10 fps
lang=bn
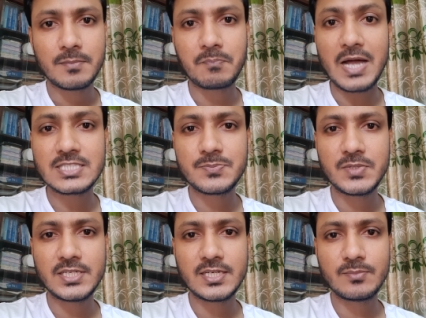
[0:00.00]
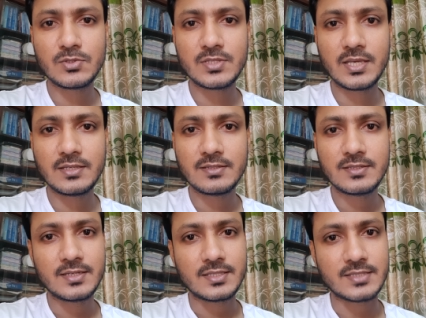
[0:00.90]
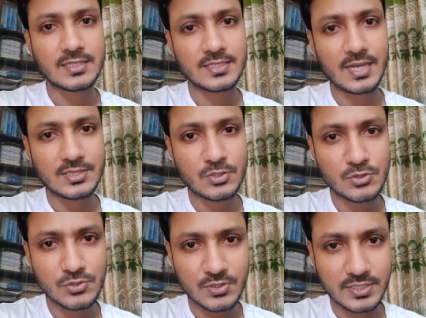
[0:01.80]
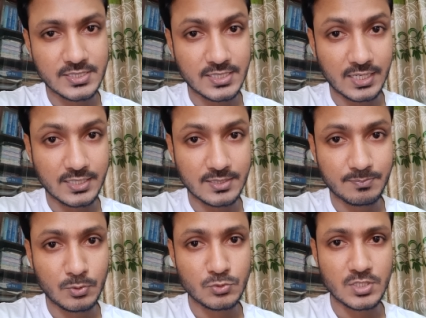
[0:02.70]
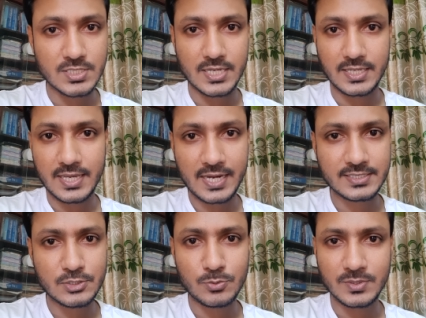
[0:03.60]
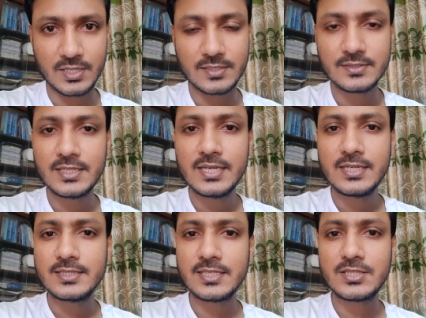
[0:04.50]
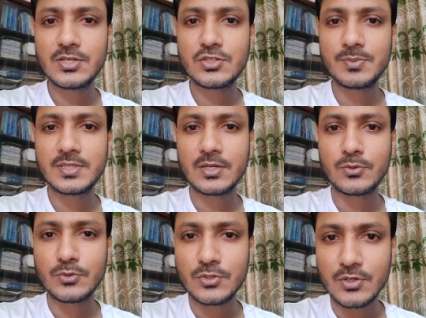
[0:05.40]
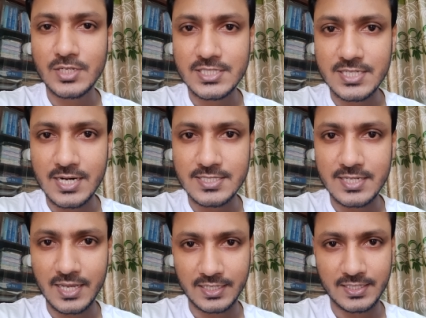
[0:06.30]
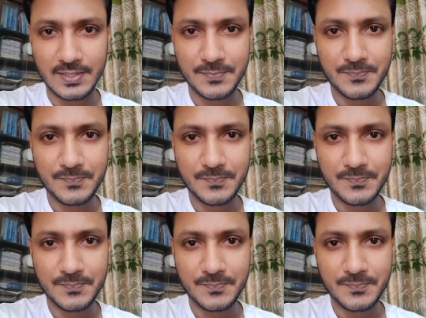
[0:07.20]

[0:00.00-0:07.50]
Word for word: পাঁচ মিনিটের মধ্যেই তাদের আত্মীয় স্বজনের কাছে টাকাটা পৌঁছে যায় একটা সুবিধা দ্বিতীয় সুবিধা কোনো ধরনের চার্জ লাগে না